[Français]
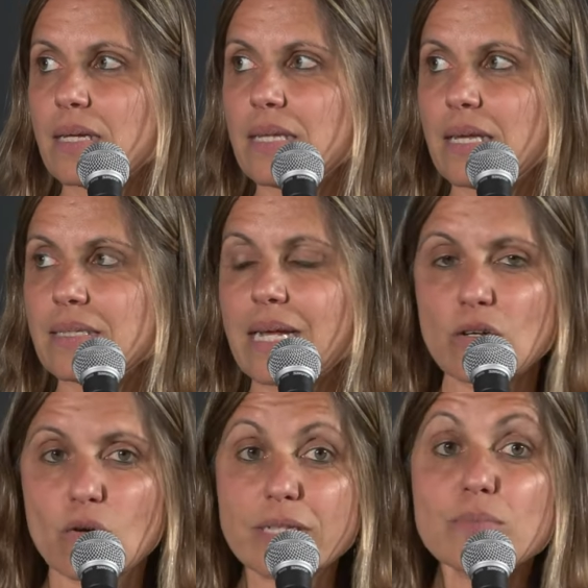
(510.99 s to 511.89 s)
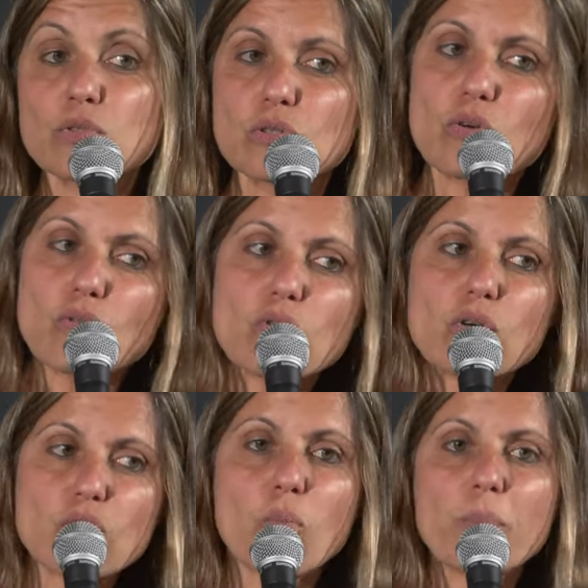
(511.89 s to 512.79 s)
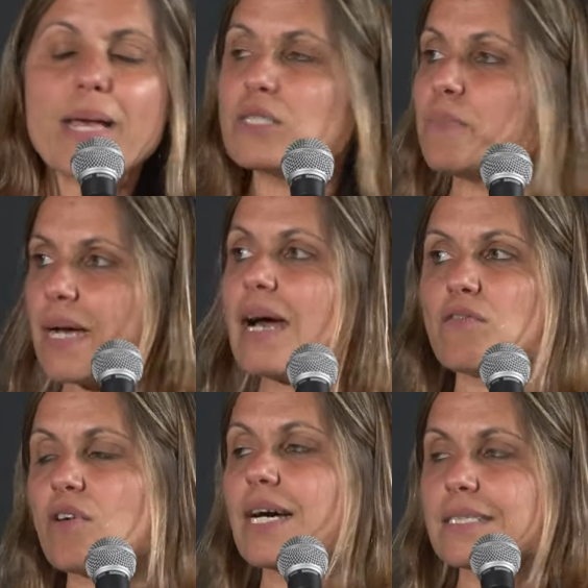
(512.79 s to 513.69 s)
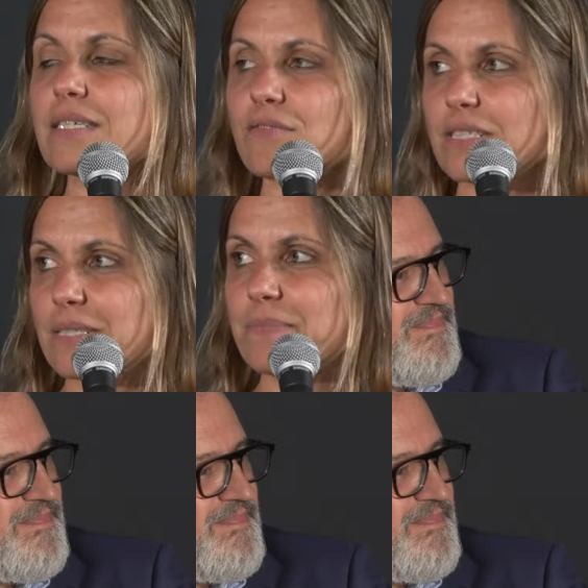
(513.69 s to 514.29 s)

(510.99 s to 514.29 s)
des L'algorithme euh, qu'on peut espérer avoir assez vite